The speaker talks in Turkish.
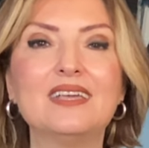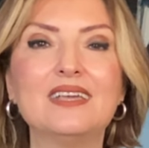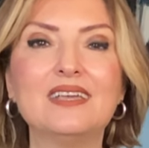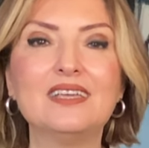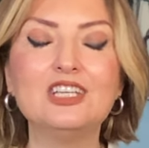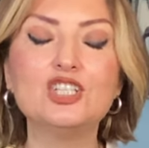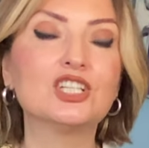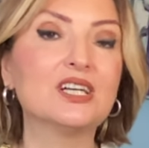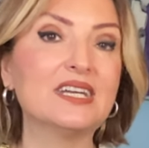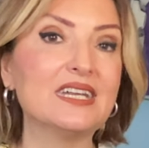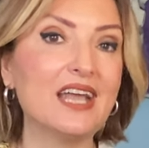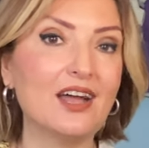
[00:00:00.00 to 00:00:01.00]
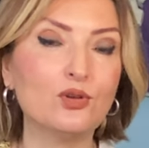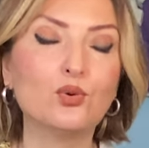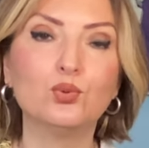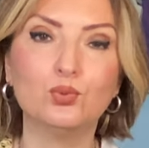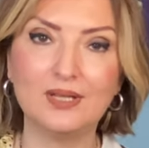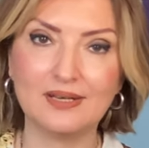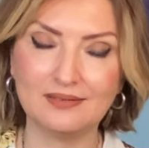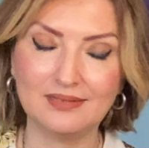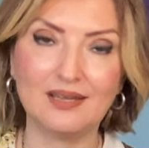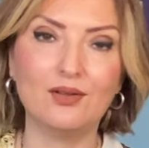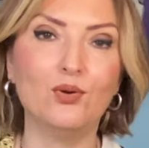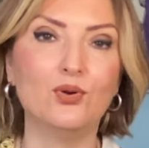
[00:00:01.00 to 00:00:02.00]
Ee, iş kariyer
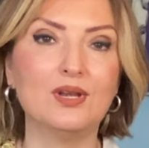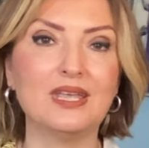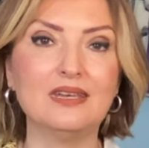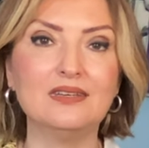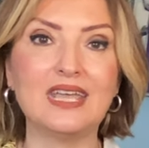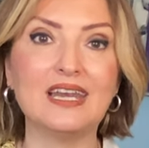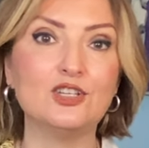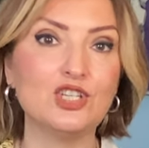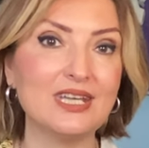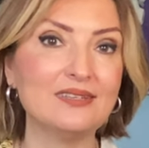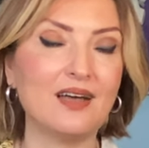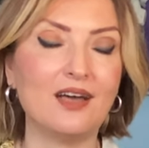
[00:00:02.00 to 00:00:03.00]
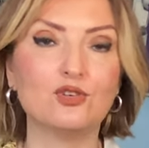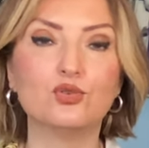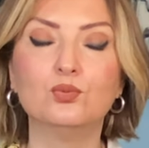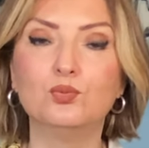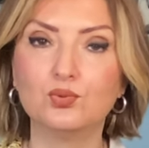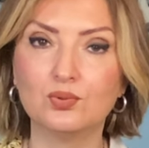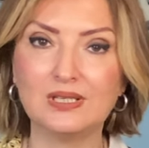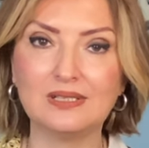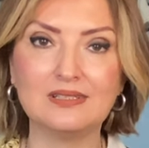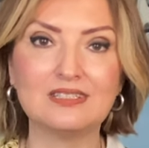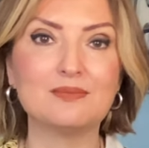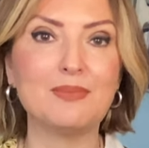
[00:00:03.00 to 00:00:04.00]
konularında örneğin geleceğe dair
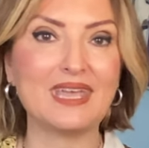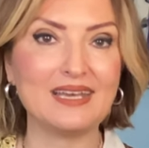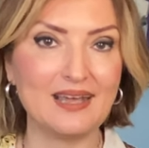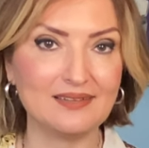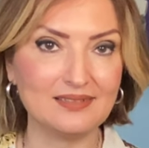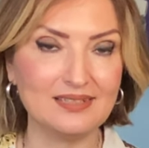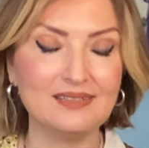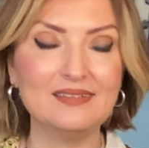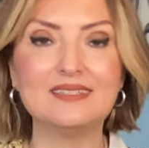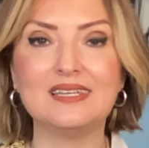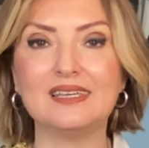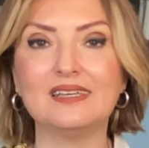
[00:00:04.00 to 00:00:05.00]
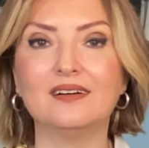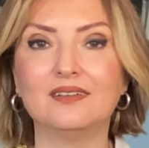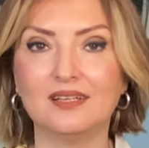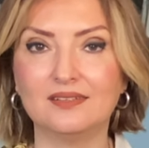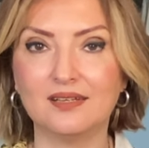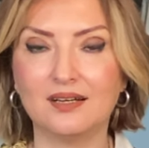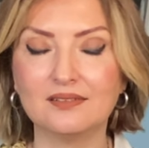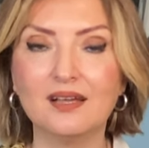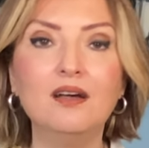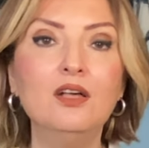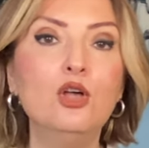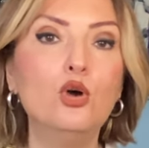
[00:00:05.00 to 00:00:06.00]
umutlarınız, beklentilerinizle ilgili alanlarda
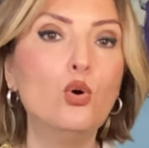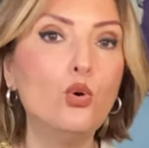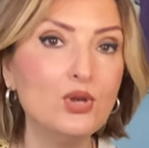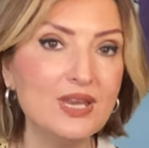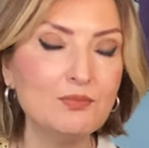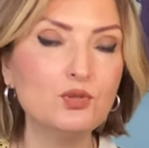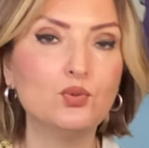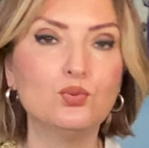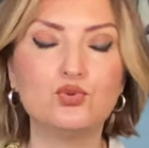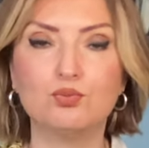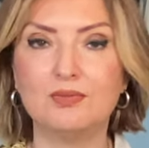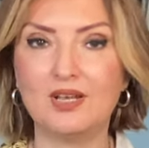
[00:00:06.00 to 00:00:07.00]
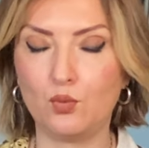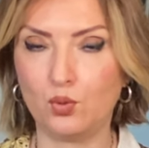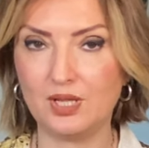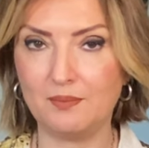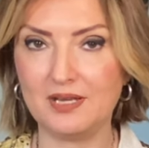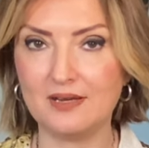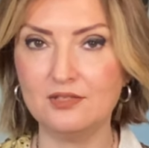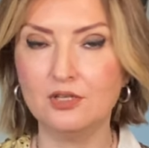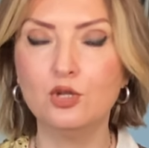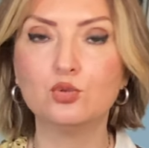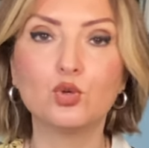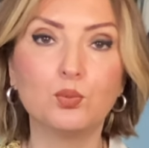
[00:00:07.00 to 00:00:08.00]
önemli dönüşümler olabilir.
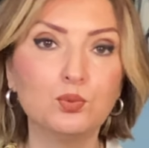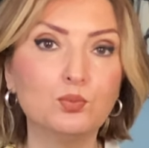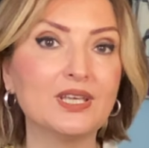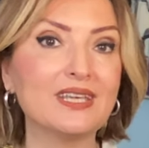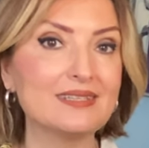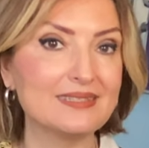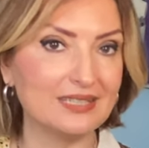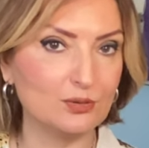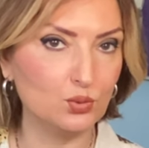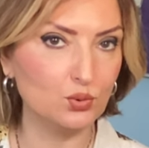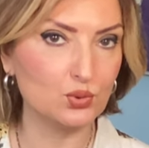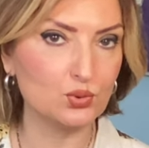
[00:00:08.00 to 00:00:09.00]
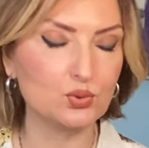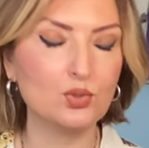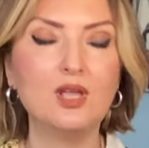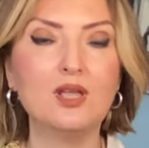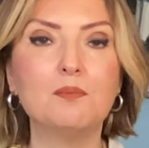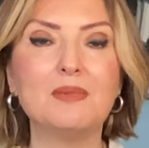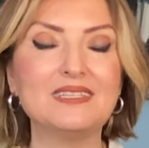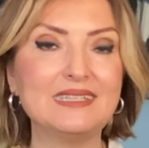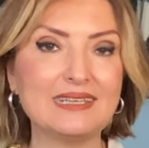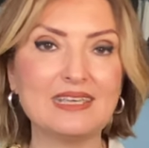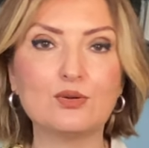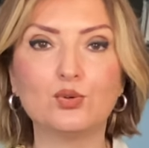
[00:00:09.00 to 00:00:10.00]
Toplumdaki statünüz,
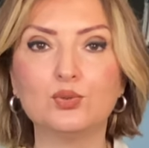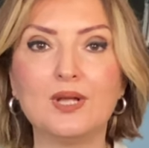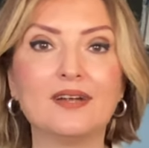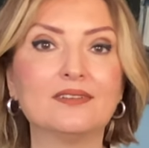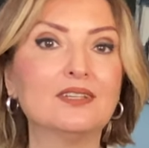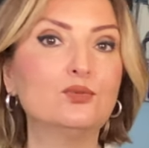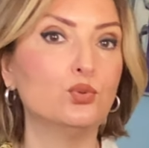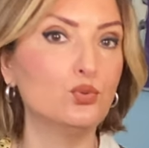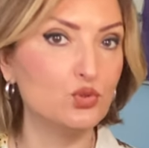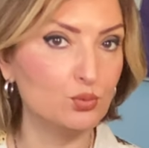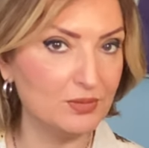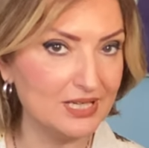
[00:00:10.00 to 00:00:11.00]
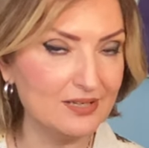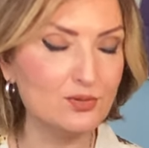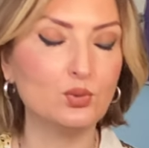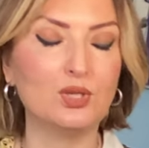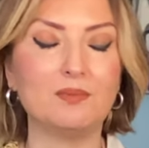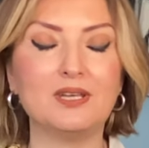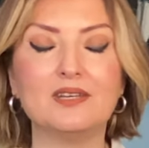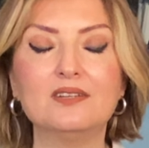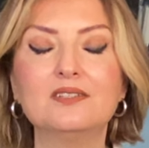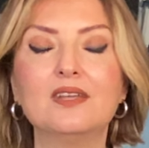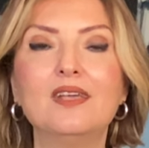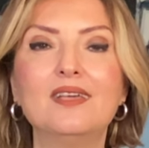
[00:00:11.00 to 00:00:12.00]
mesleki konularda dönüşümleriniz
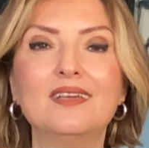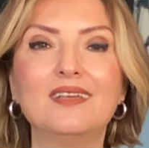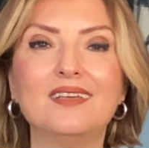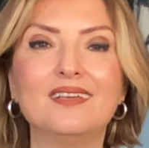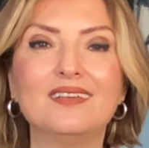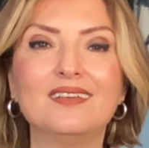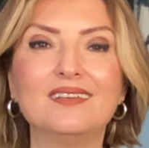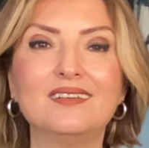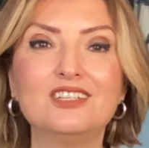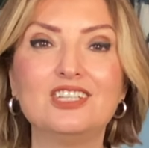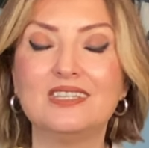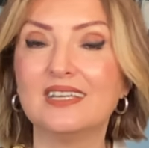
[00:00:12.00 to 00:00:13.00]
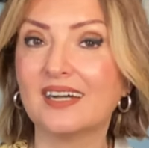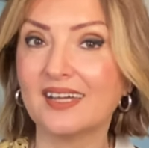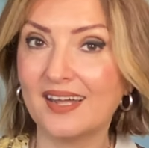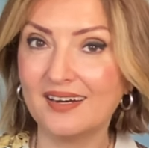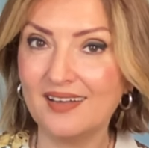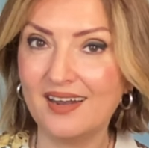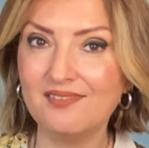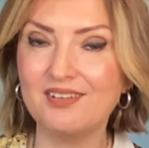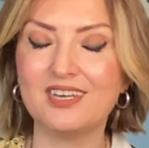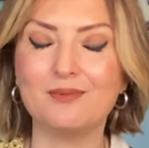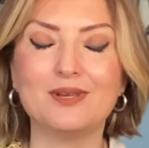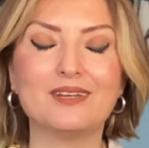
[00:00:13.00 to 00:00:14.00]
olabilir. E, ciddi kararlar
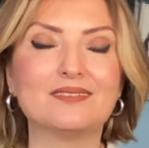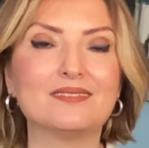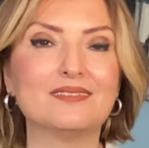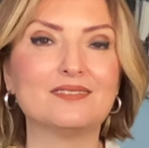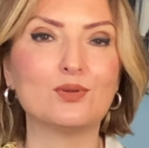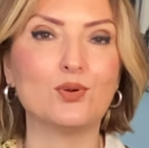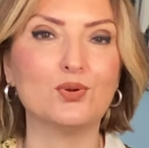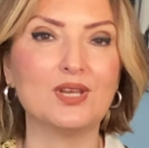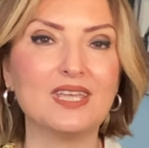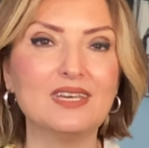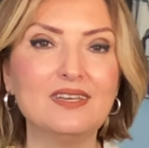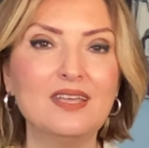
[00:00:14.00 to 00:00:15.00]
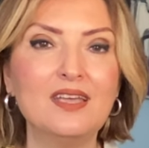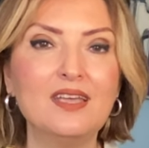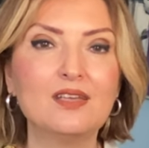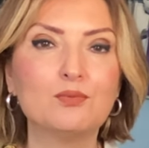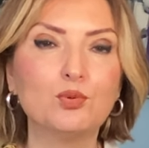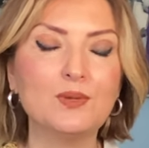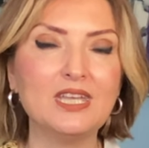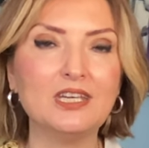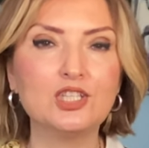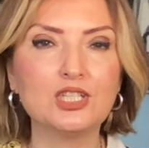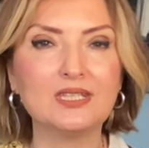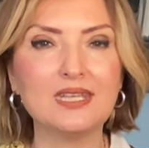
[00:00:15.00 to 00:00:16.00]
verebilirsiniz örneğin. Bu bir
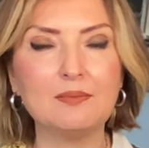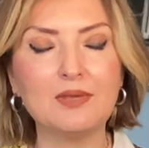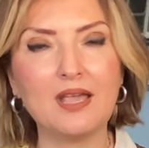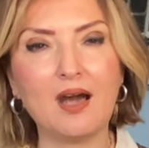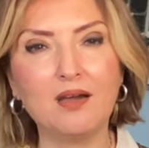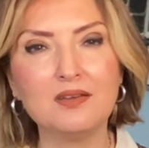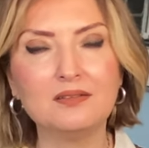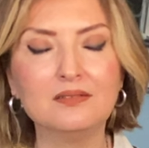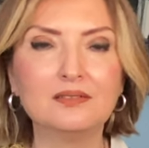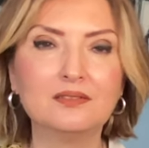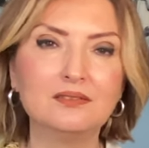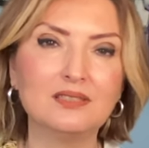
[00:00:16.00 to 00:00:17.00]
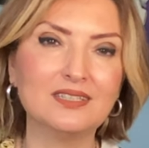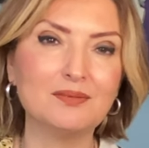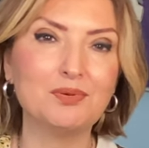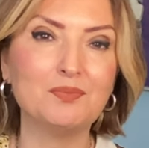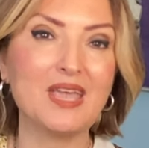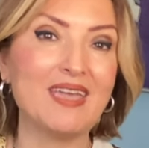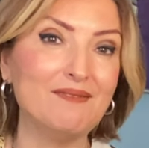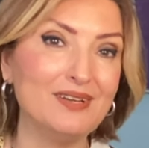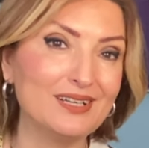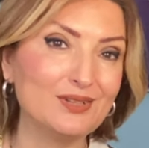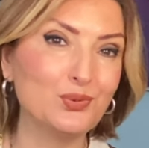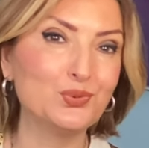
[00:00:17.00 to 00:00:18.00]
ilişkide bir ayrılık ya da bir, bir
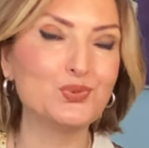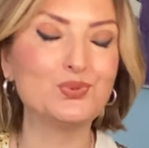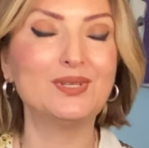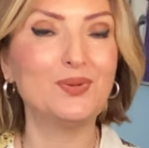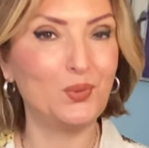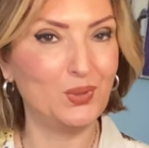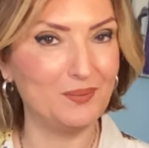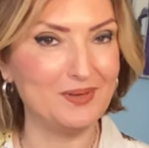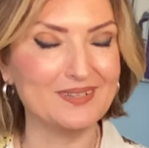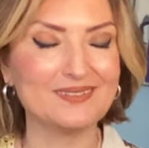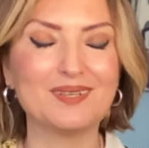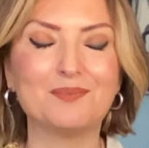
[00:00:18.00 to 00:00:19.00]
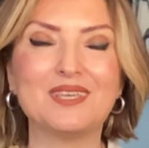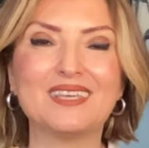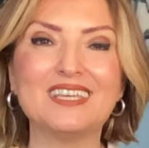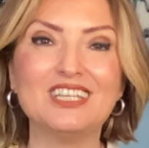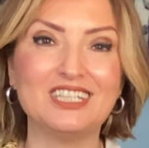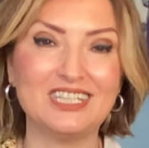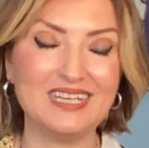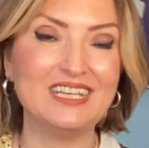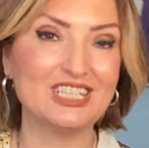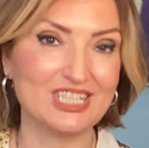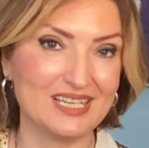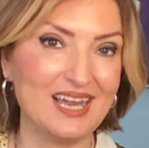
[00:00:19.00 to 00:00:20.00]
evlilik konusu da olabilir tabii ki.
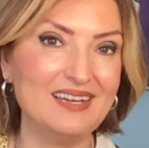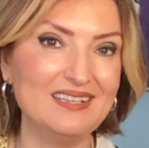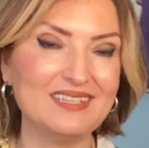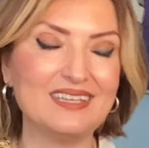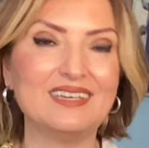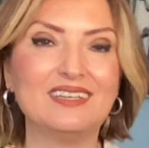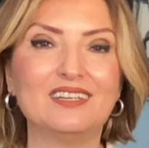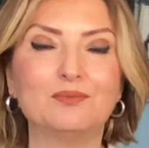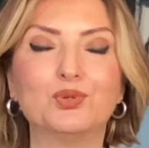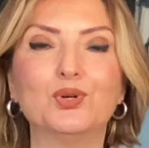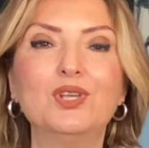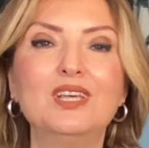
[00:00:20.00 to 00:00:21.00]
İlişkilerle de ilgili bu